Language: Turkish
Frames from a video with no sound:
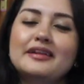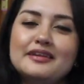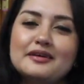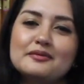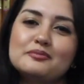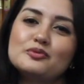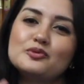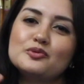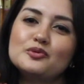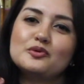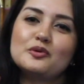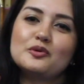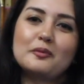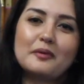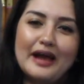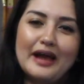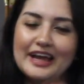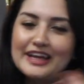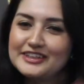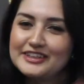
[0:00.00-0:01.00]
Ben de
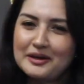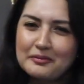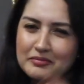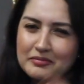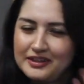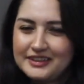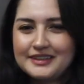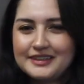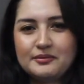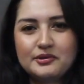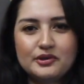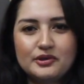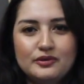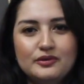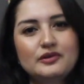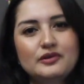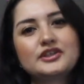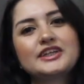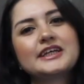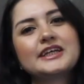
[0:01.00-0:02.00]
bu heyecan
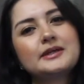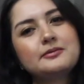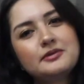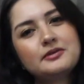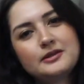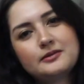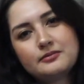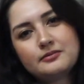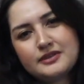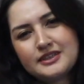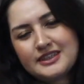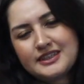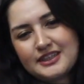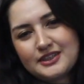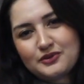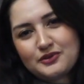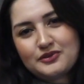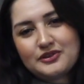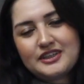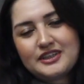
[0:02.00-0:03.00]
başlamadan önce 2021
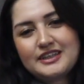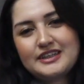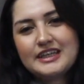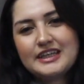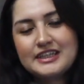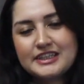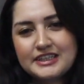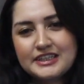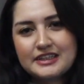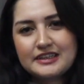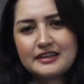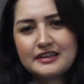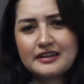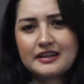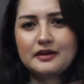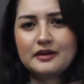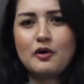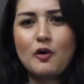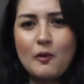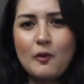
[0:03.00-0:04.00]
sezondaki
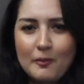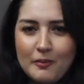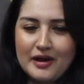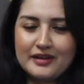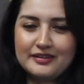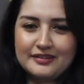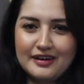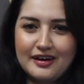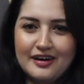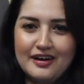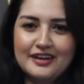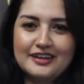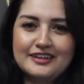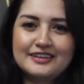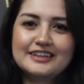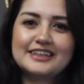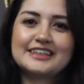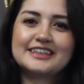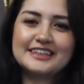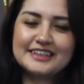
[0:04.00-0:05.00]
değişiklikleri 10 madde
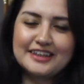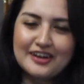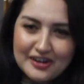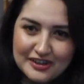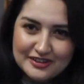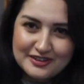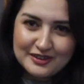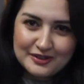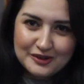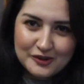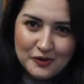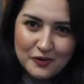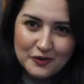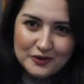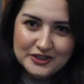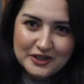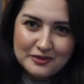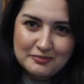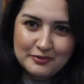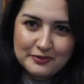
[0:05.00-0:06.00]
halinde size
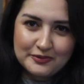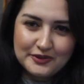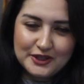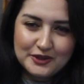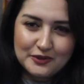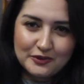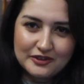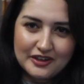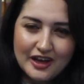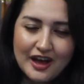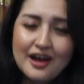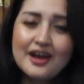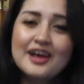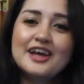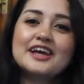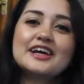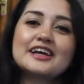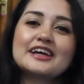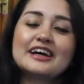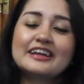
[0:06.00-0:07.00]
aktarıyor olacağım bu
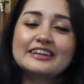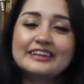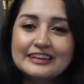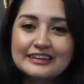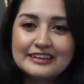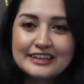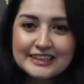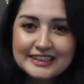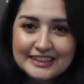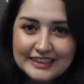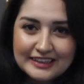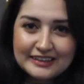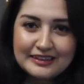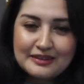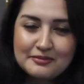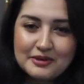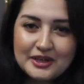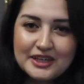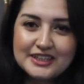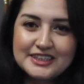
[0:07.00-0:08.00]
videoda. Kanalı
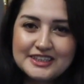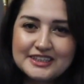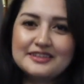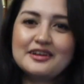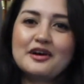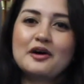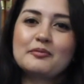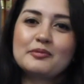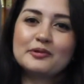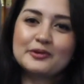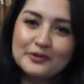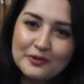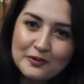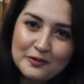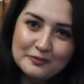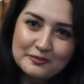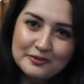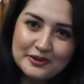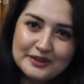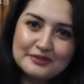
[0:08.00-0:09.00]
desteklemek için
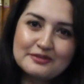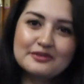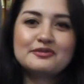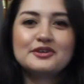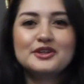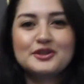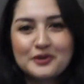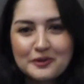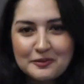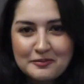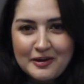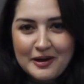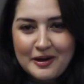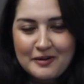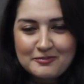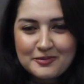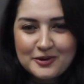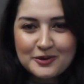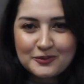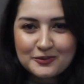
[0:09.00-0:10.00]
abone olmayı ve
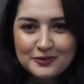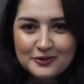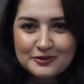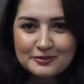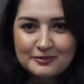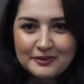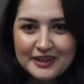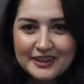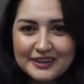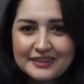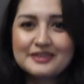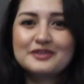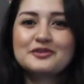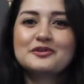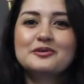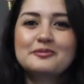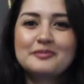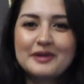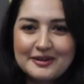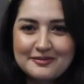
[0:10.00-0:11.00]
videoyu beğenmeyi
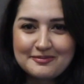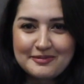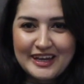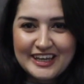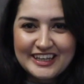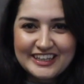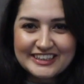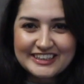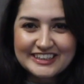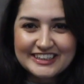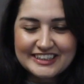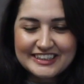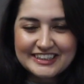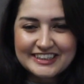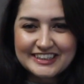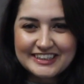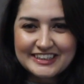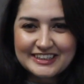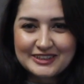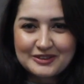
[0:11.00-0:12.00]
unutmayın. Umarım
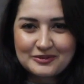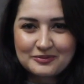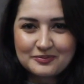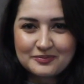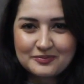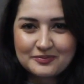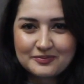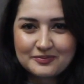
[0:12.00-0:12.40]
beğenirsiniz.